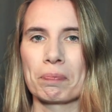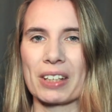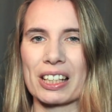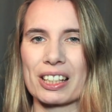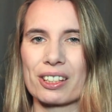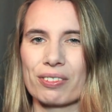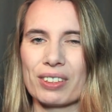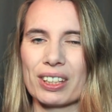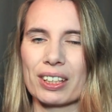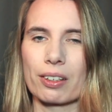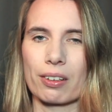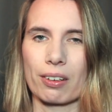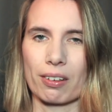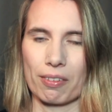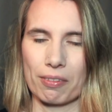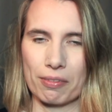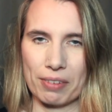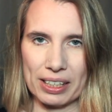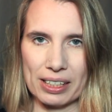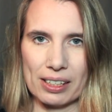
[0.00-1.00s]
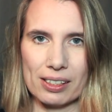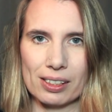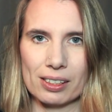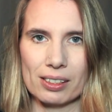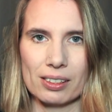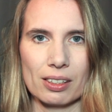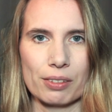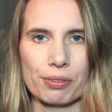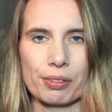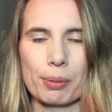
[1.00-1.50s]
Deswegen, wenn es
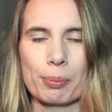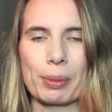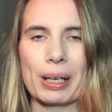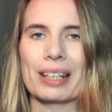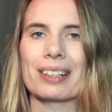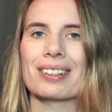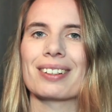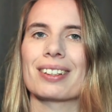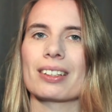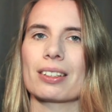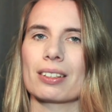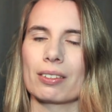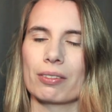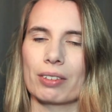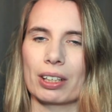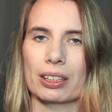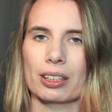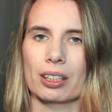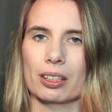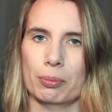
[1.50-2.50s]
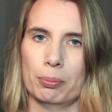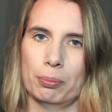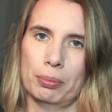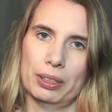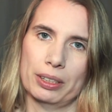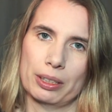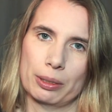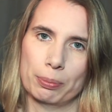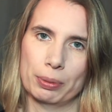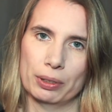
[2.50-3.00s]
sich nicht vermeiden lässt, wenn ihr einen
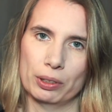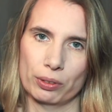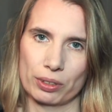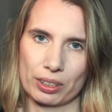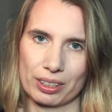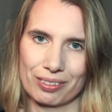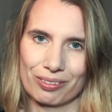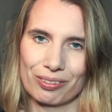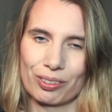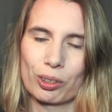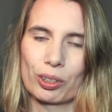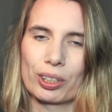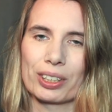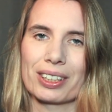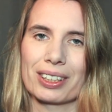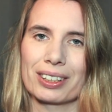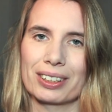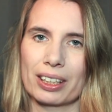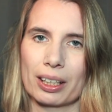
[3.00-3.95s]
Blitz benutzen wollt,